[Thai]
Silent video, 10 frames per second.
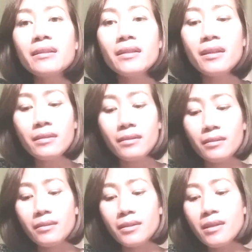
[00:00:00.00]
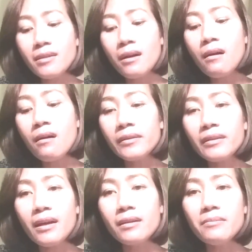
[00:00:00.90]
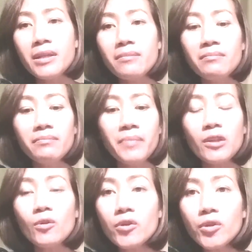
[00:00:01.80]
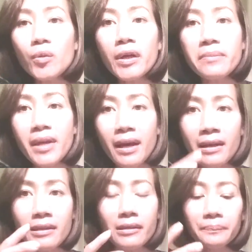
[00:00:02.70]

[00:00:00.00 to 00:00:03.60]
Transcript: ชีสชีสคอนเนี่ย มันเป็นตัวช่วยไม่ให้